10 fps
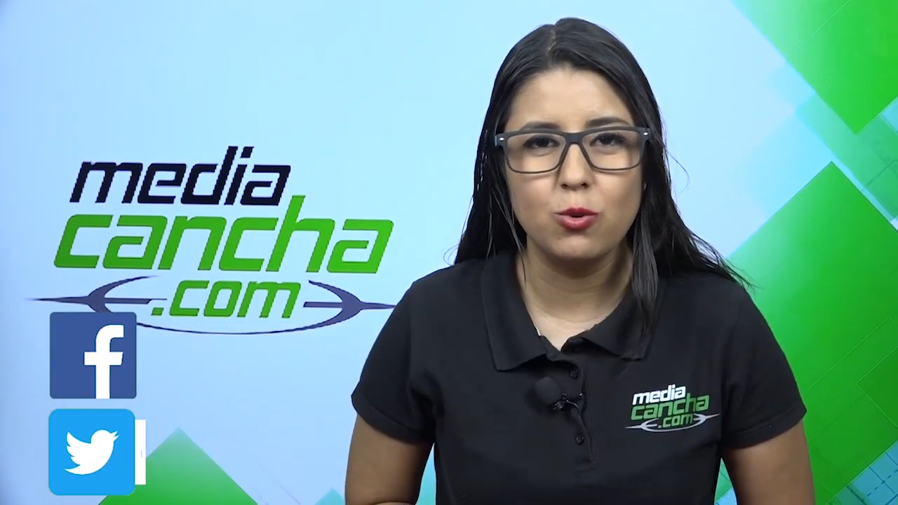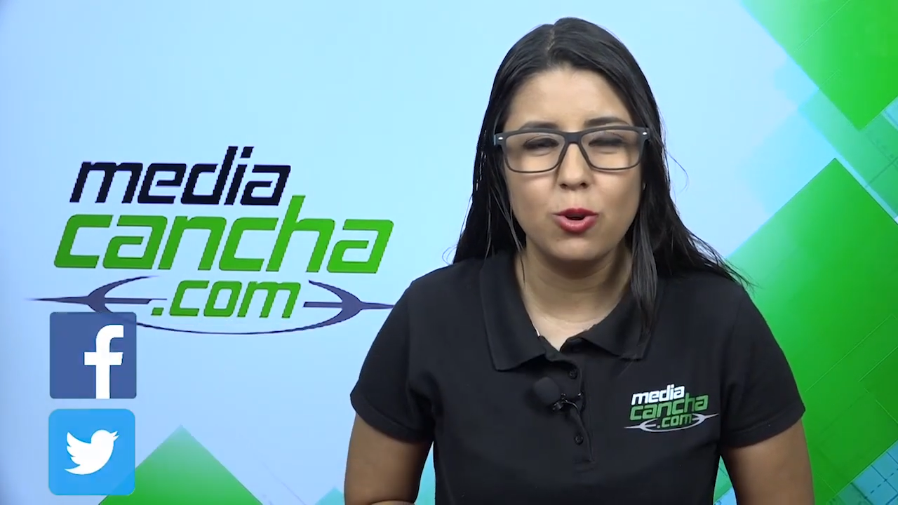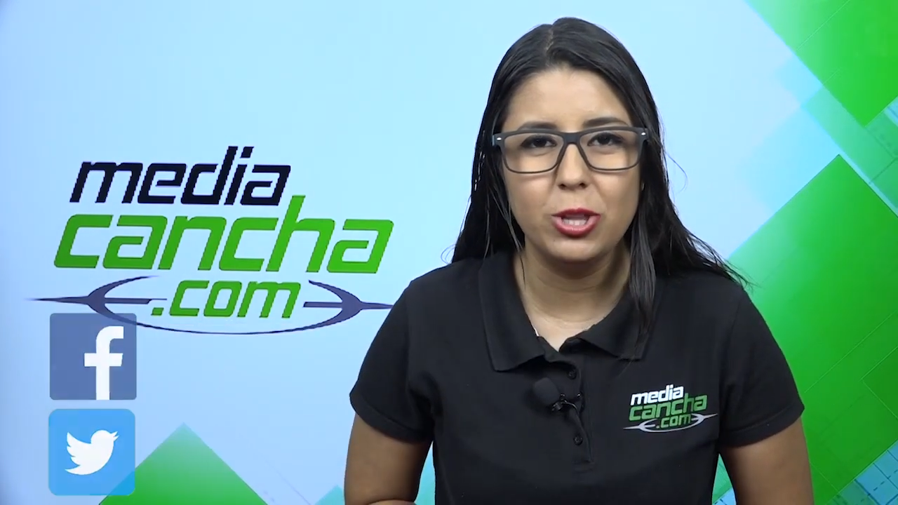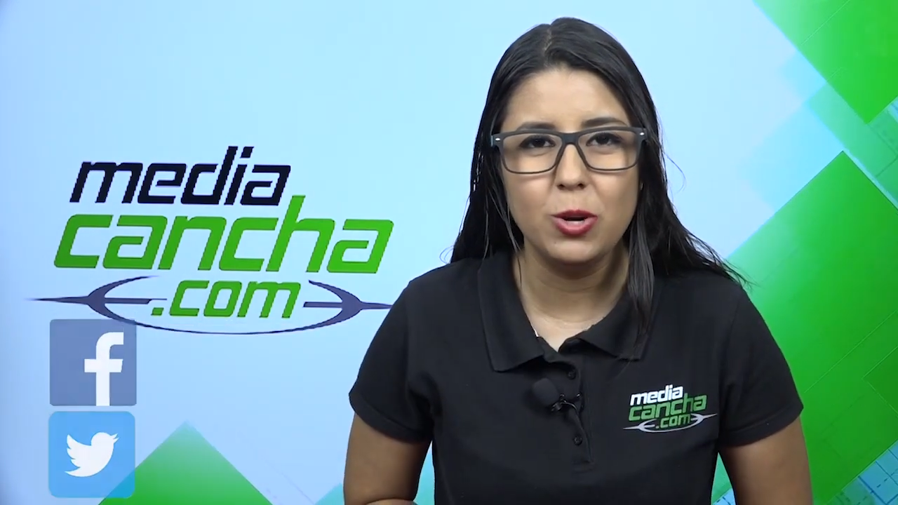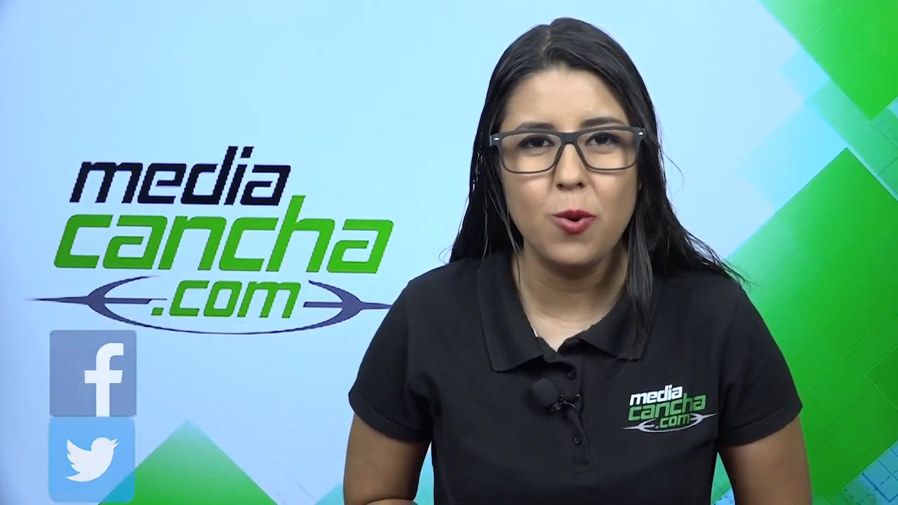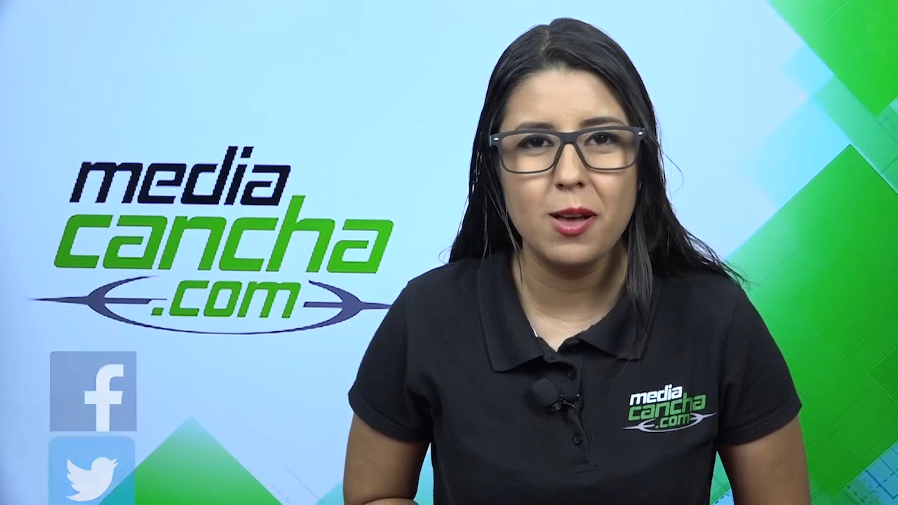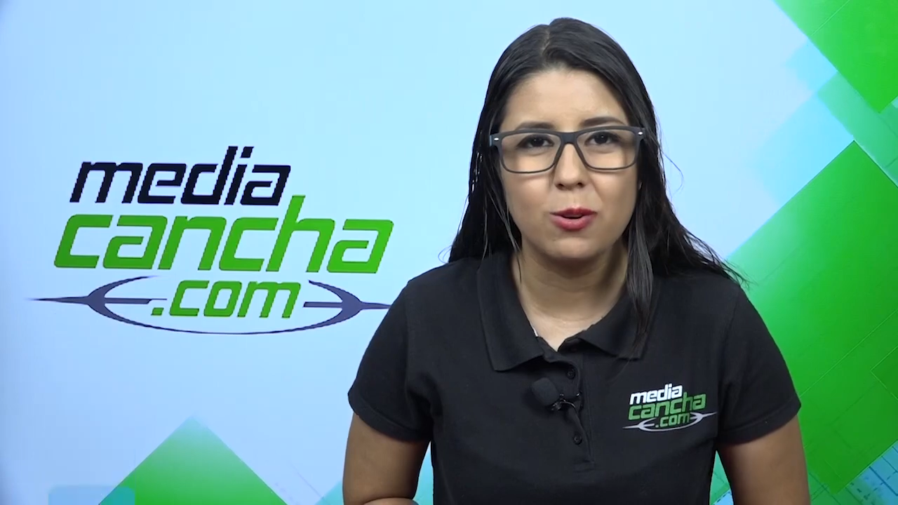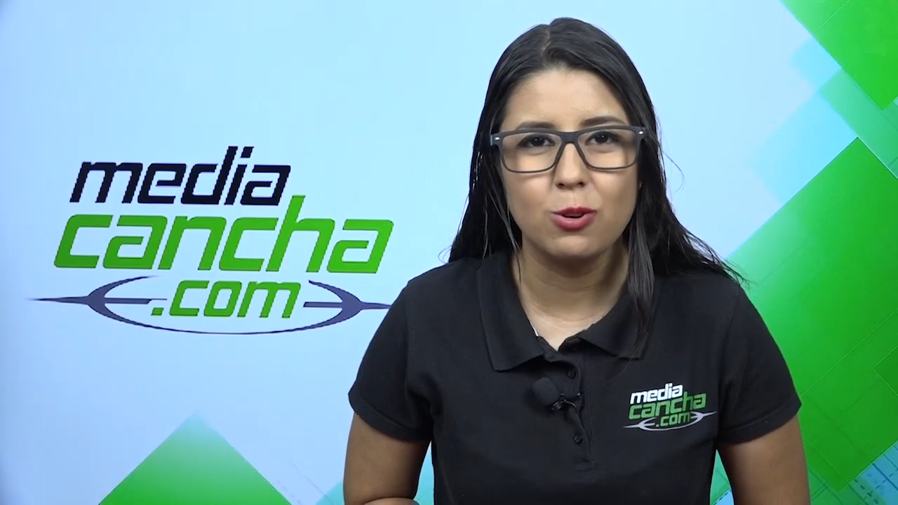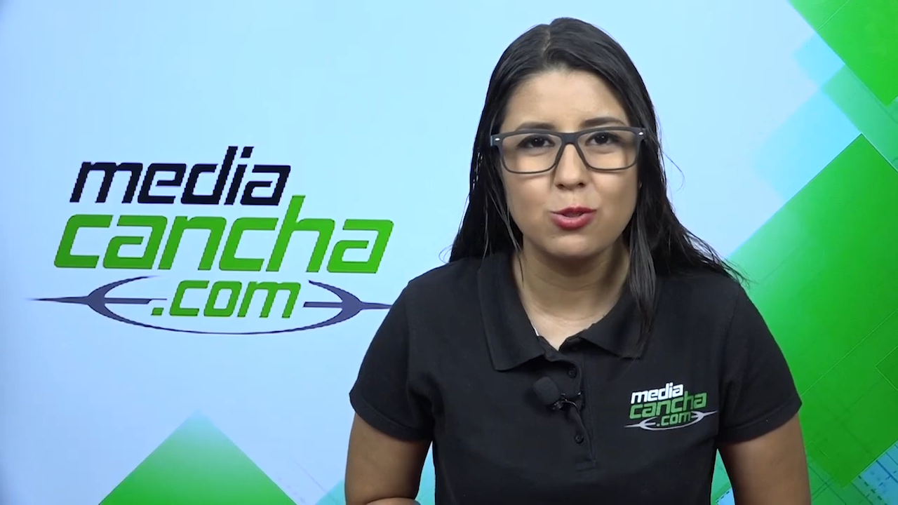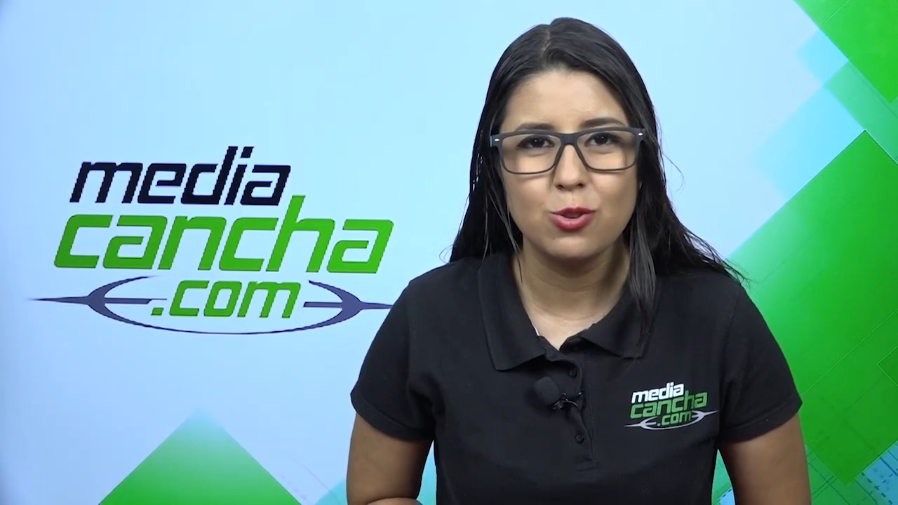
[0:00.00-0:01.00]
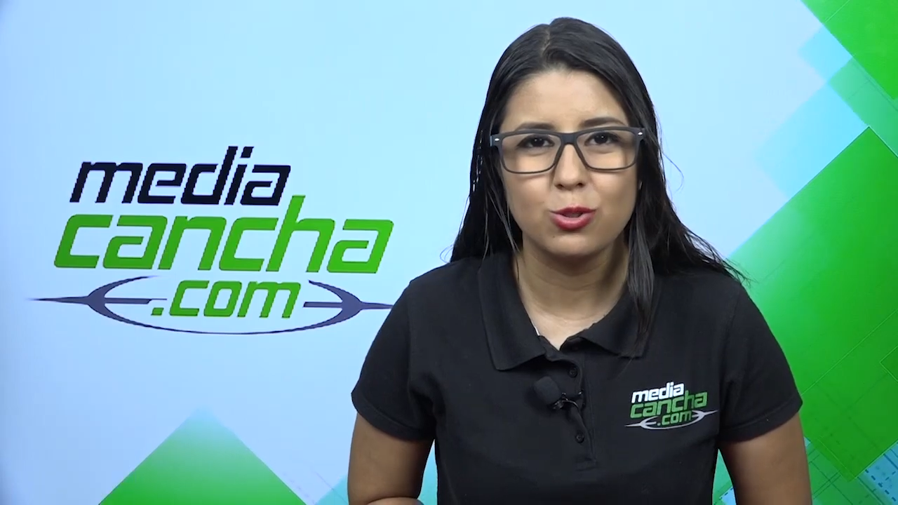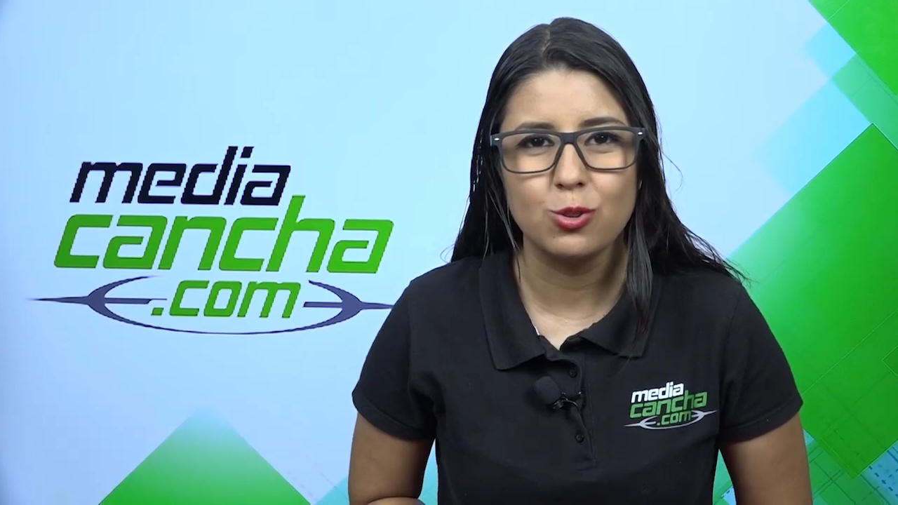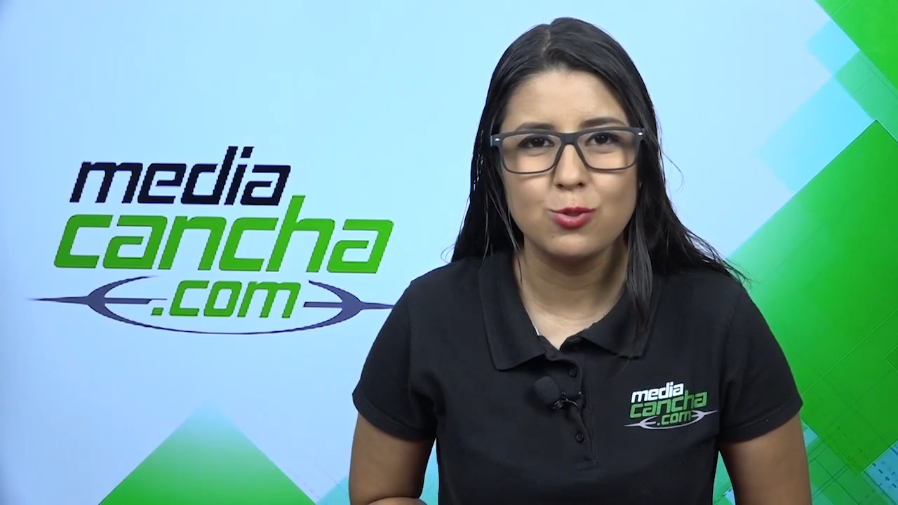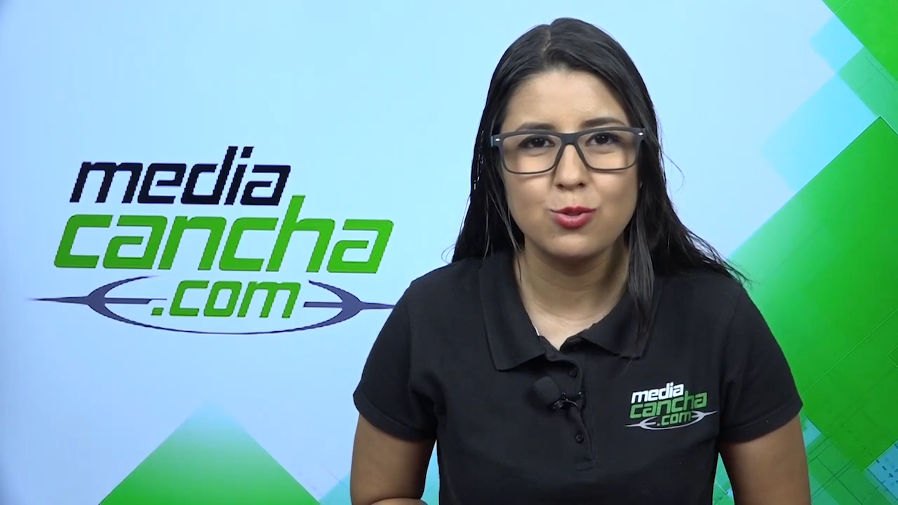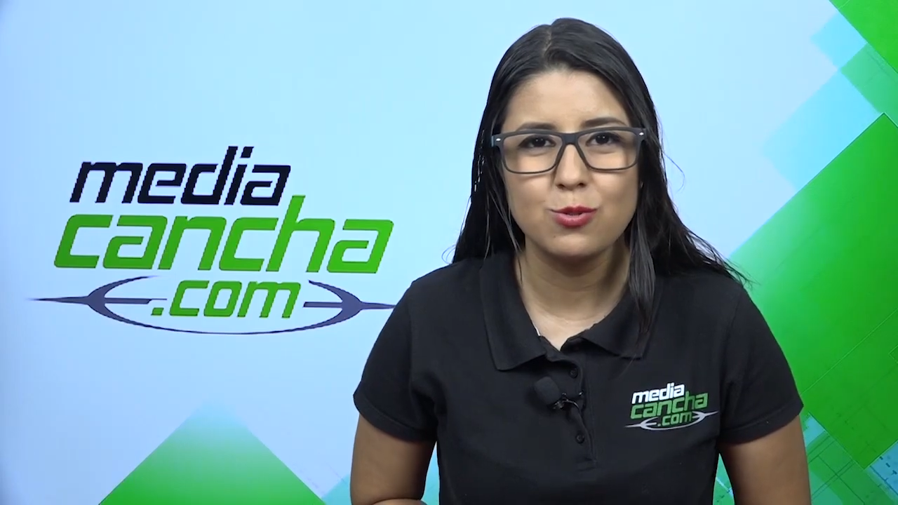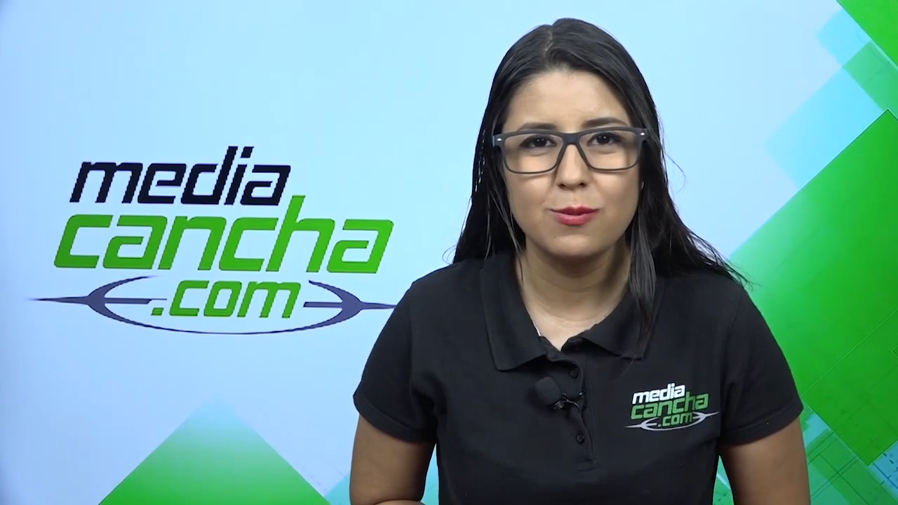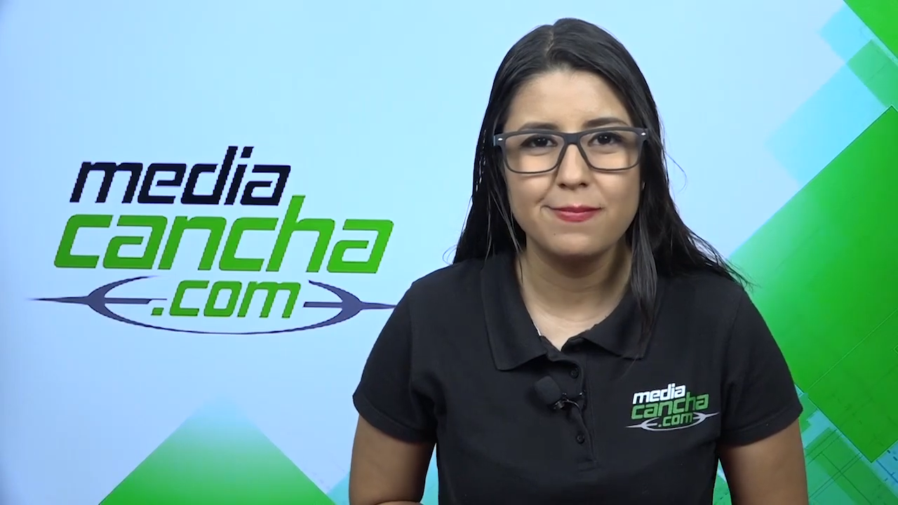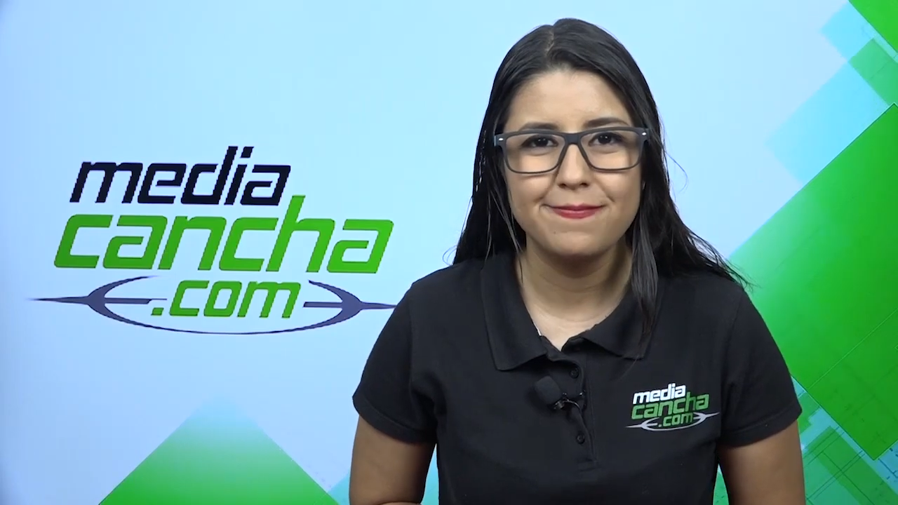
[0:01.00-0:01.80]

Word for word: Continúe con nosotros.